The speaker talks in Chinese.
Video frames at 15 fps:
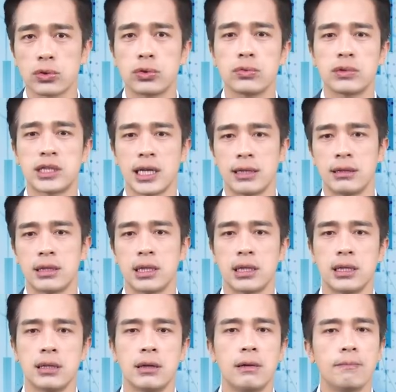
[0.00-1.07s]
住前
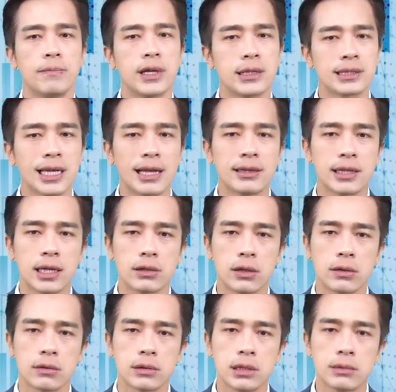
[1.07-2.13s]
提？三天
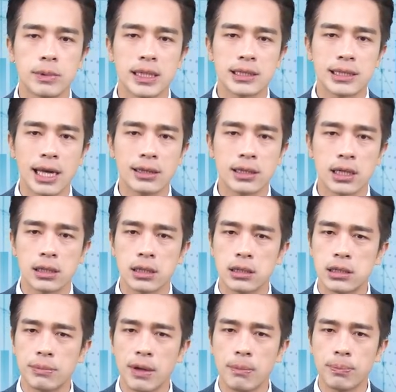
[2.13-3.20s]
哦，这边三天，你
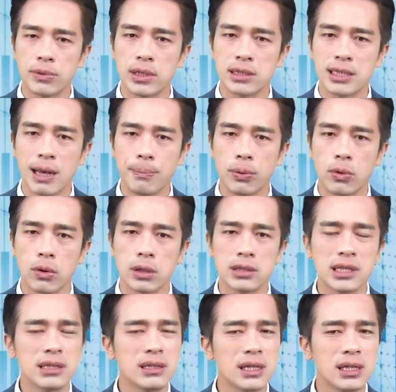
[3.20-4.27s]
这边不能再破了。
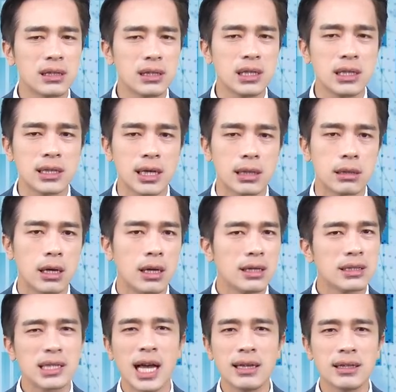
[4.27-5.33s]
今天的低点，
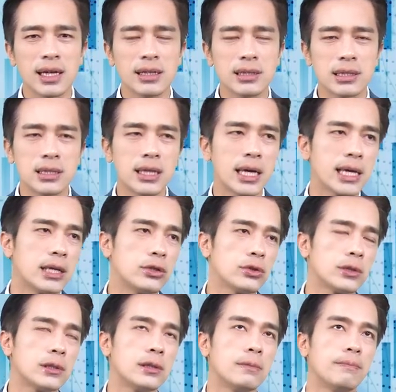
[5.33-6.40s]
三天之内，也就
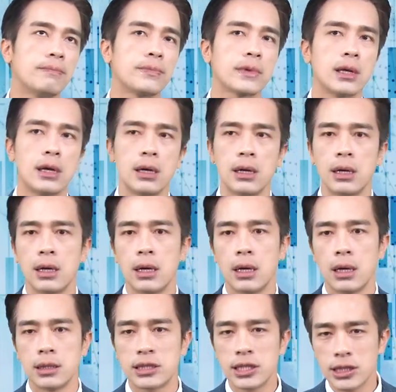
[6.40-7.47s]
是
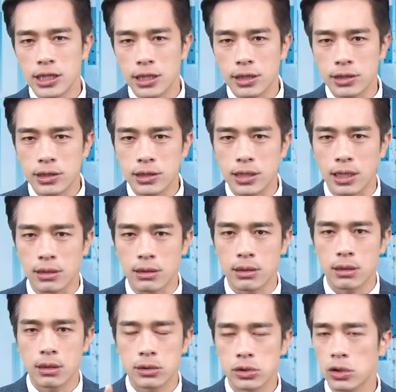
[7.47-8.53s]
星期二之前，
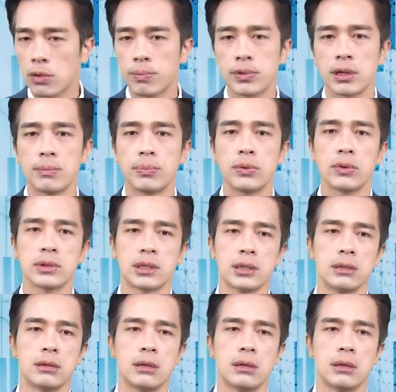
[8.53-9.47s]
都不能破底，